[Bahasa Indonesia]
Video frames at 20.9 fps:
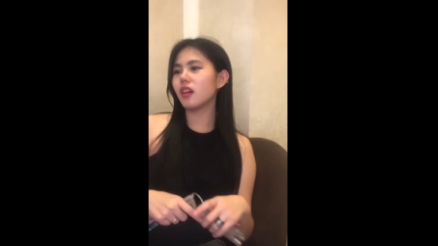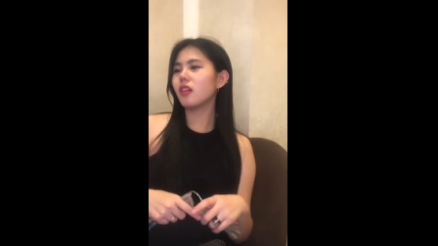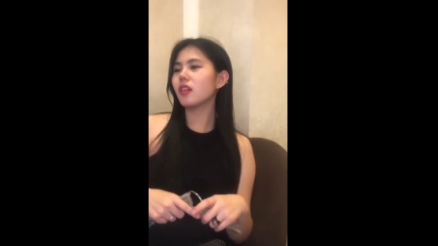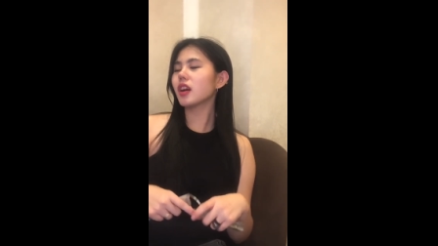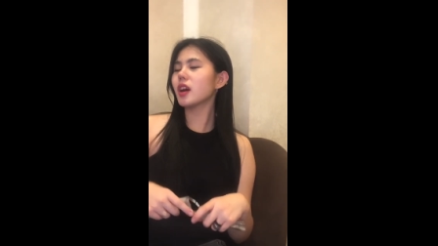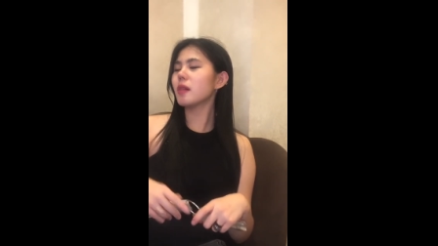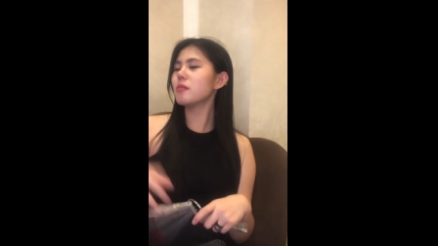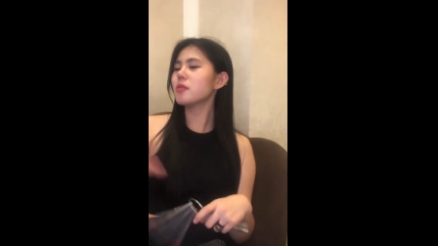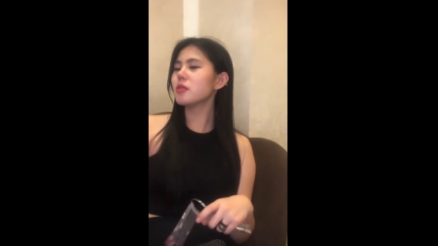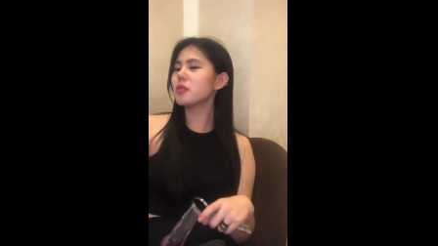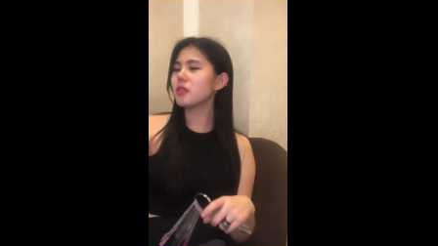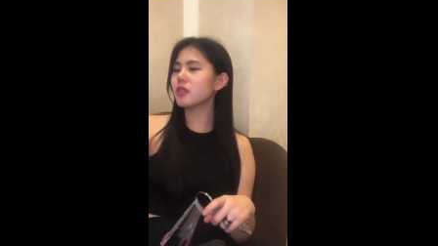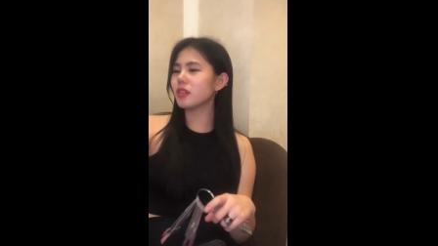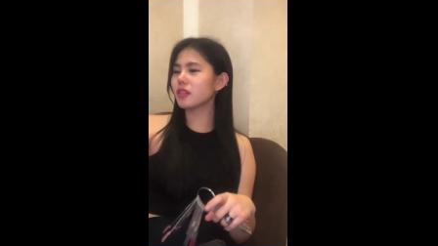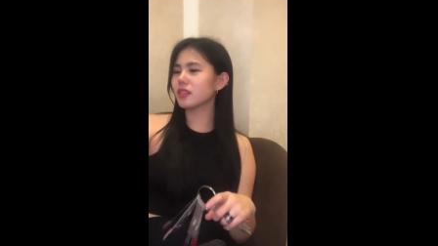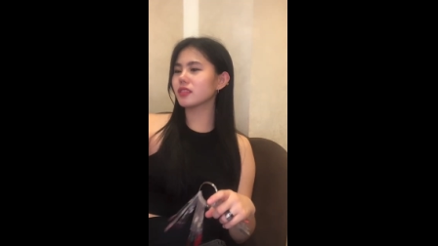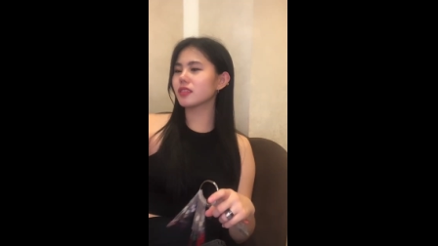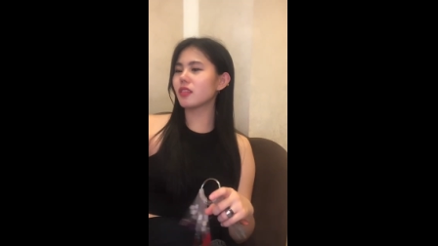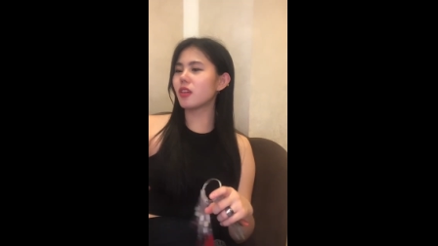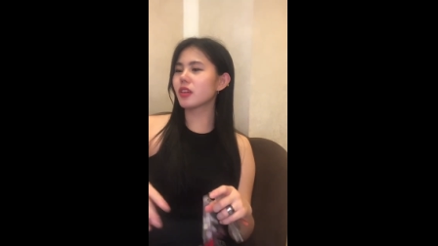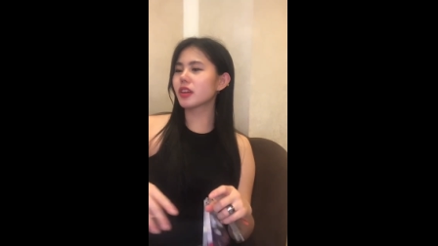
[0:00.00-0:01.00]
oh kamu
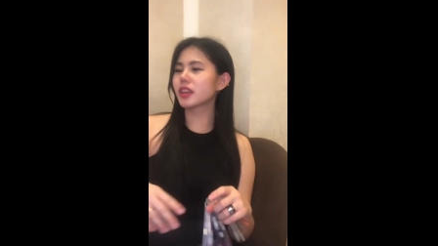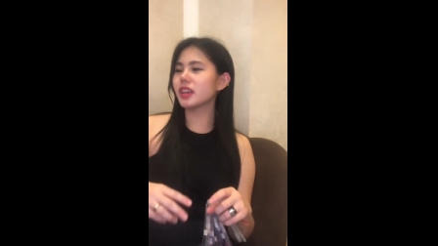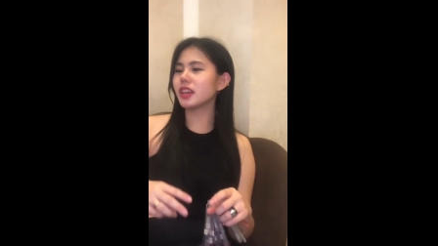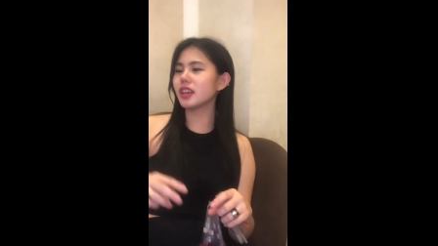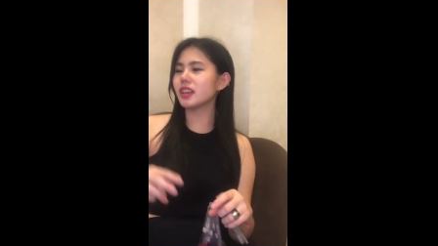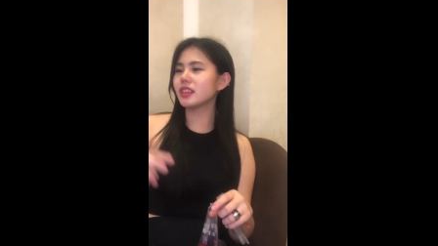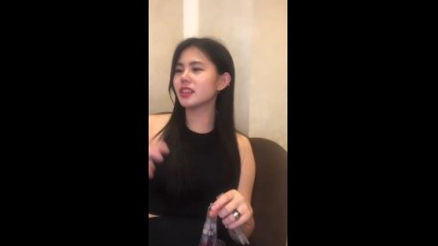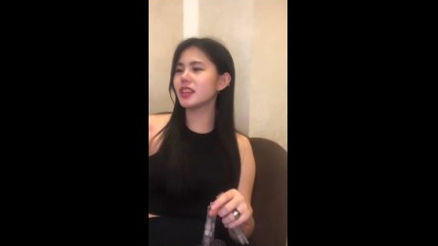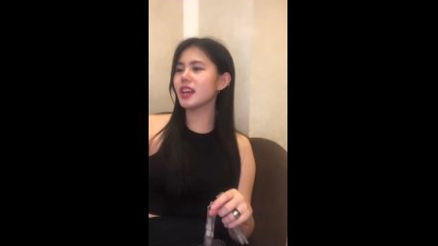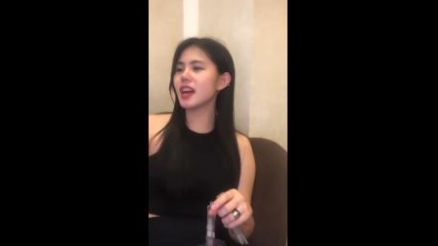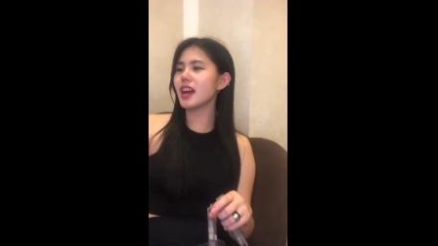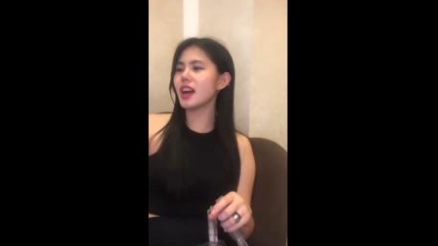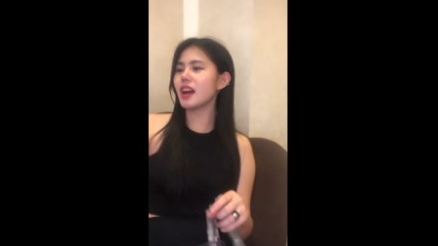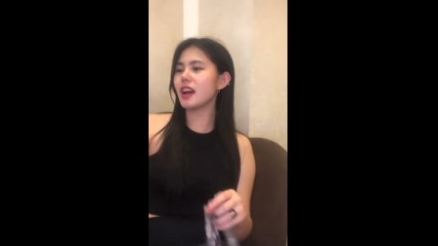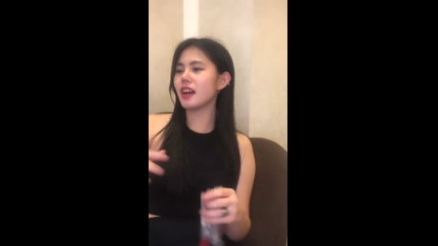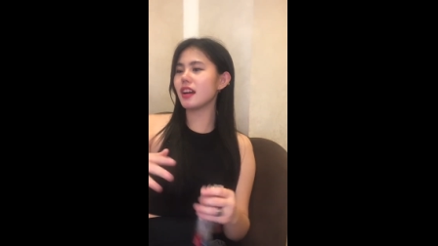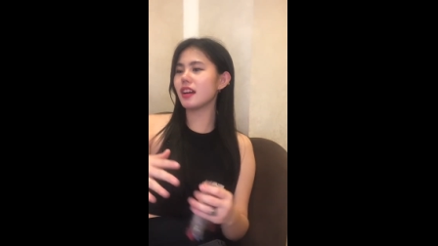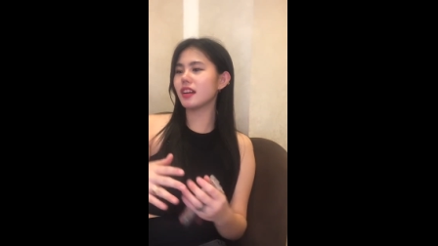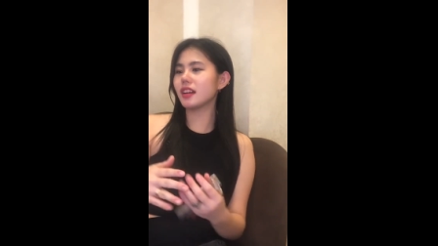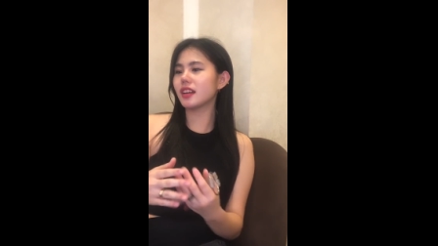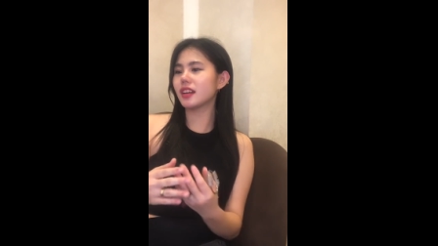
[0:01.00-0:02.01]
hoki
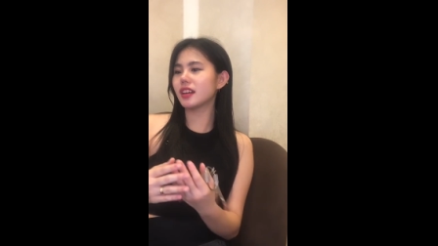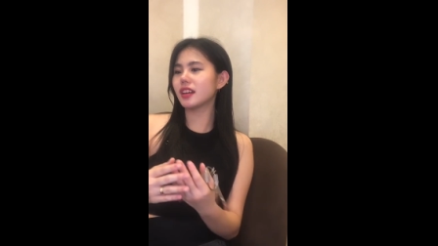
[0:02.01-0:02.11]
dia